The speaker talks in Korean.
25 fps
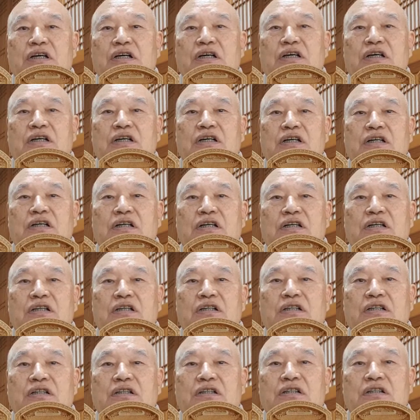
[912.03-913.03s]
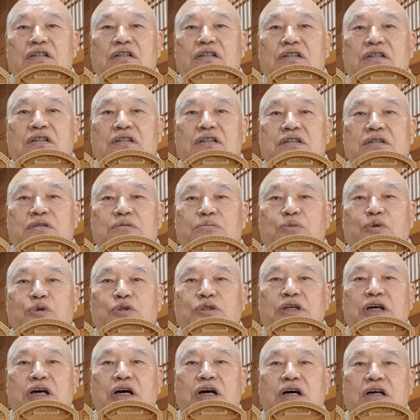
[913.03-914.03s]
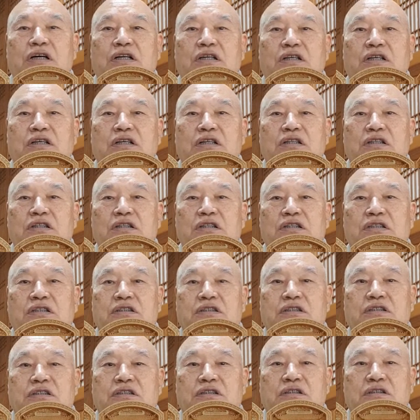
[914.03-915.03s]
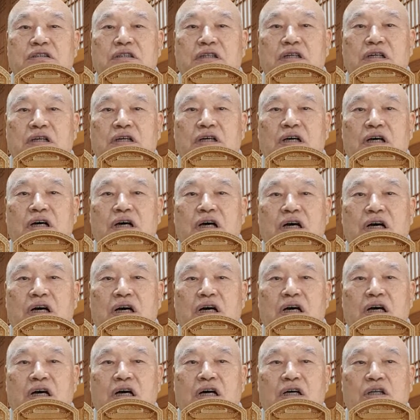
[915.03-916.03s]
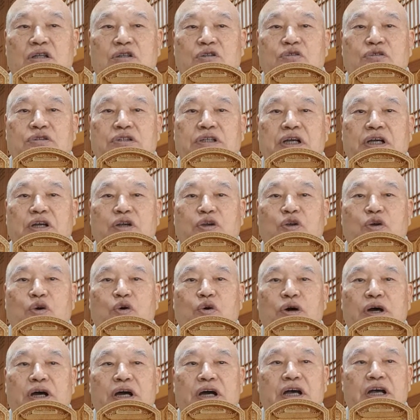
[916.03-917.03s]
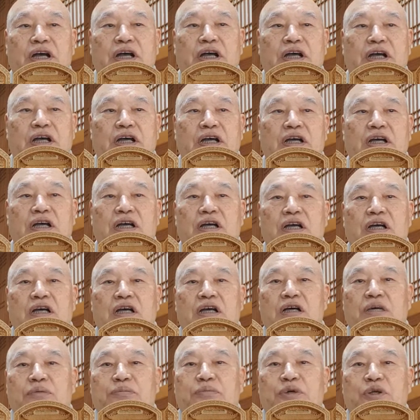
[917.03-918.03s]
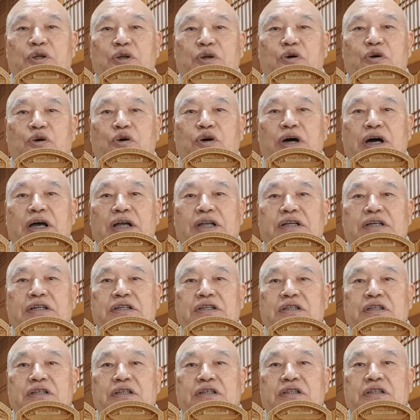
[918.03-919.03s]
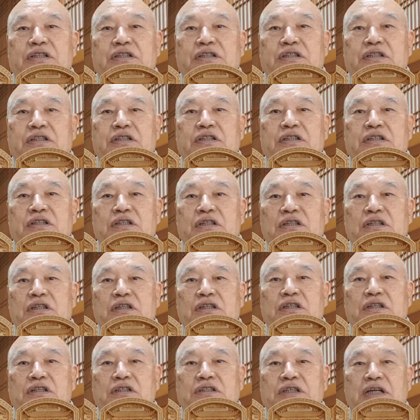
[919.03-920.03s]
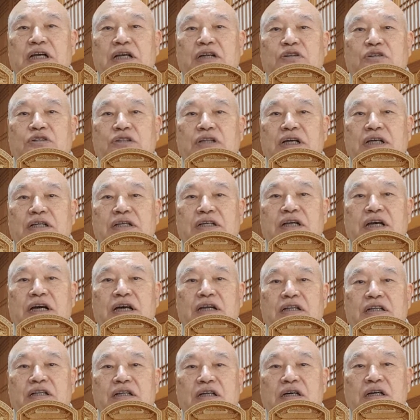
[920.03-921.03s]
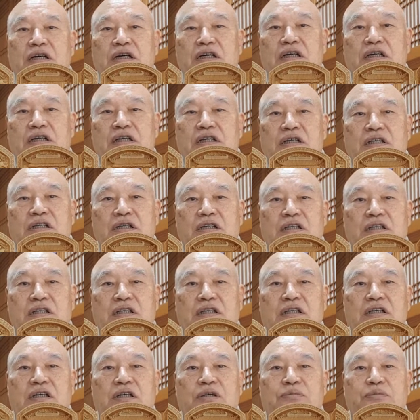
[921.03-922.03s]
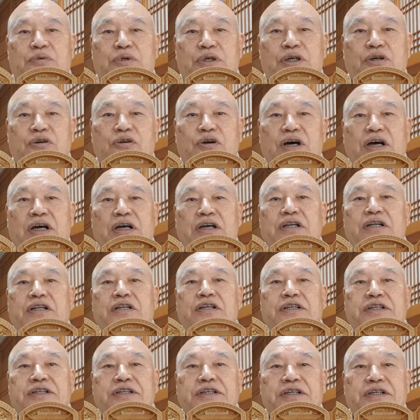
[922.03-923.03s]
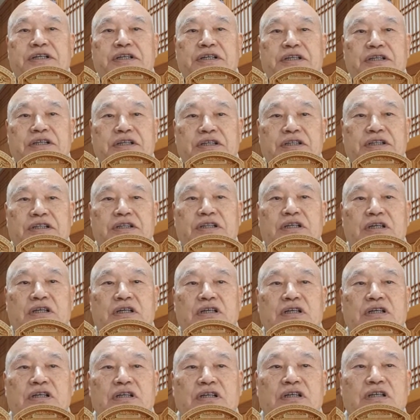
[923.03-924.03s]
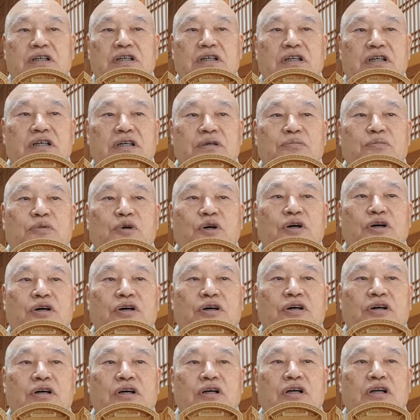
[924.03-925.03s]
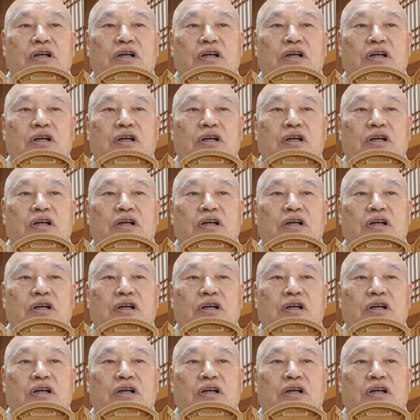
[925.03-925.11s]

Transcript: 어, 보살의 그 어, 중생 교화에 필요한 그런 그 어, 자유자재한 어, 변화의 능력은 어, 뭐